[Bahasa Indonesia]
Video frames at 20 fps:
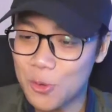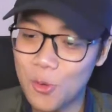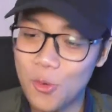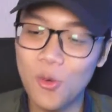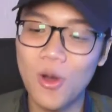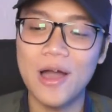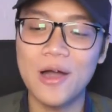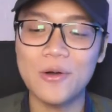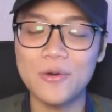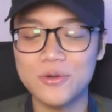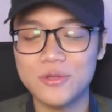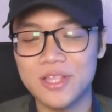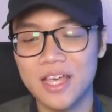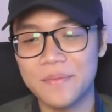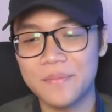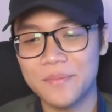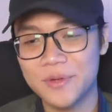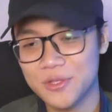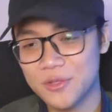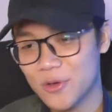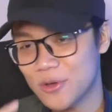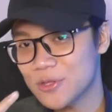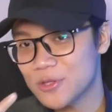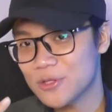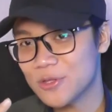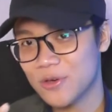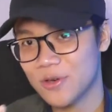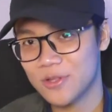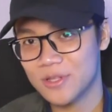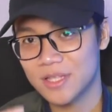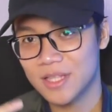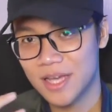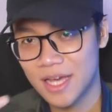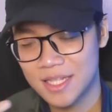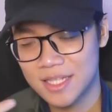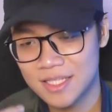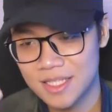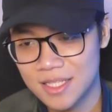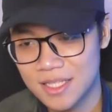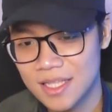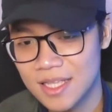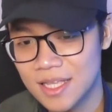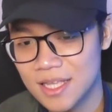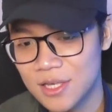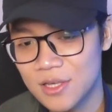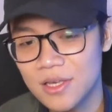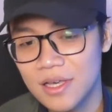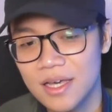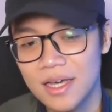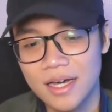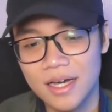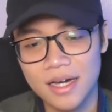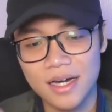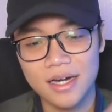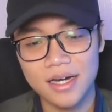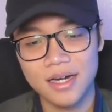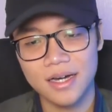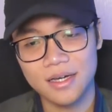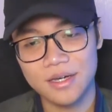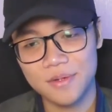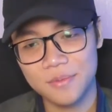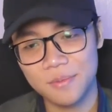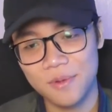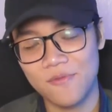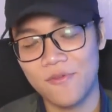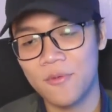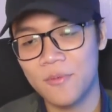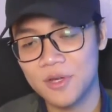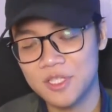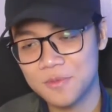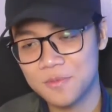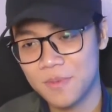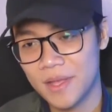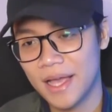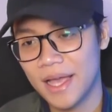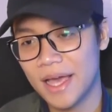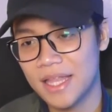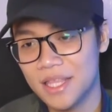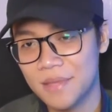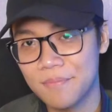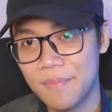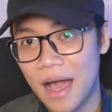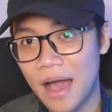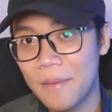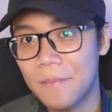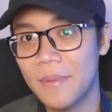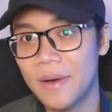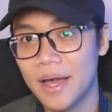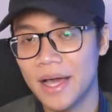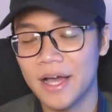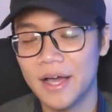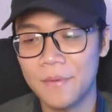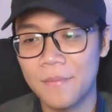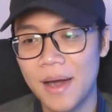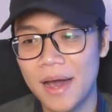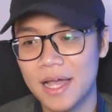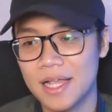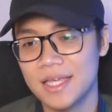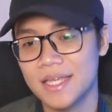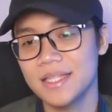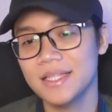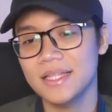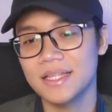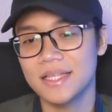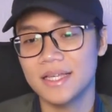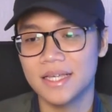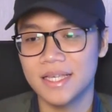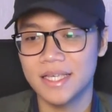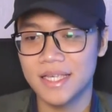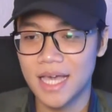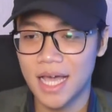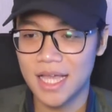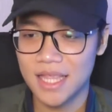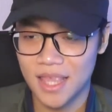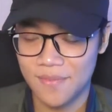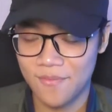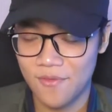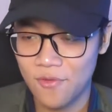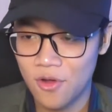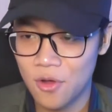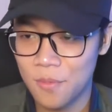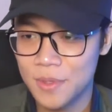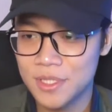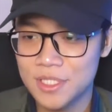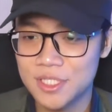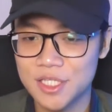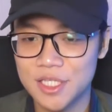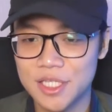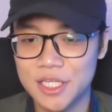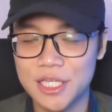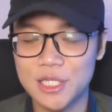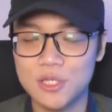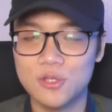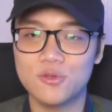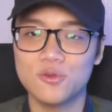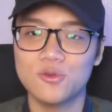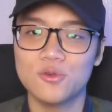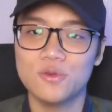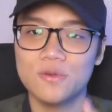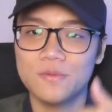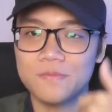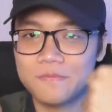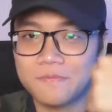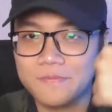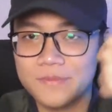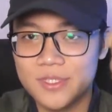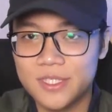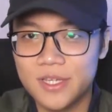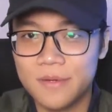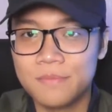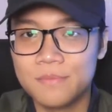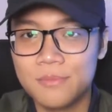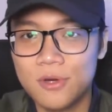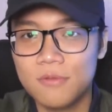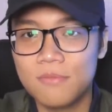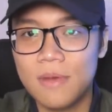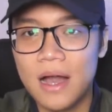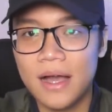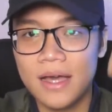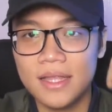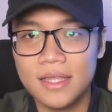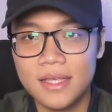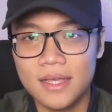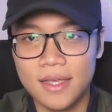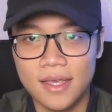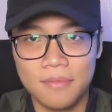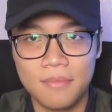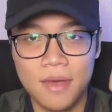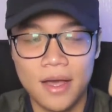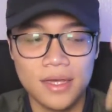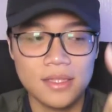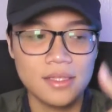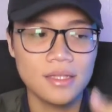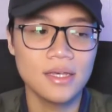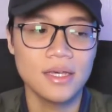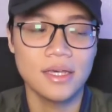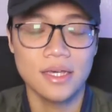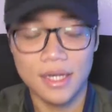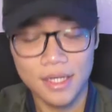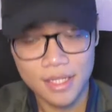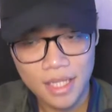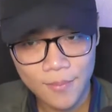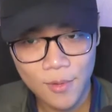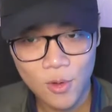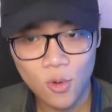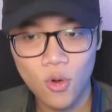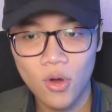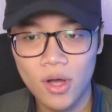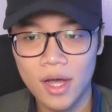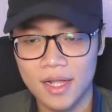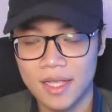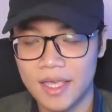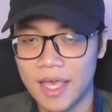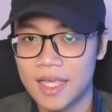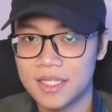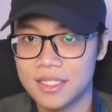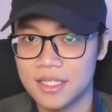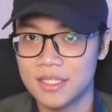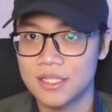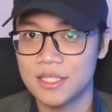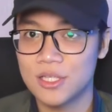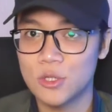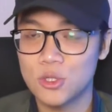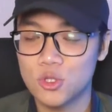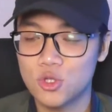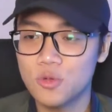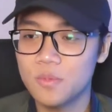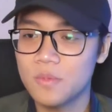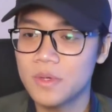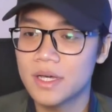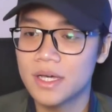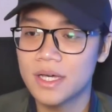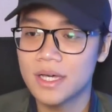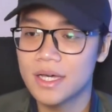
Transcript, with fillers: Gua udah menonton dengan sendiri uh, performance mereka di Mama yang kemarin yang live performance itu jempol banget, keren banget. Kenapa gua nggak reaction di YouTube?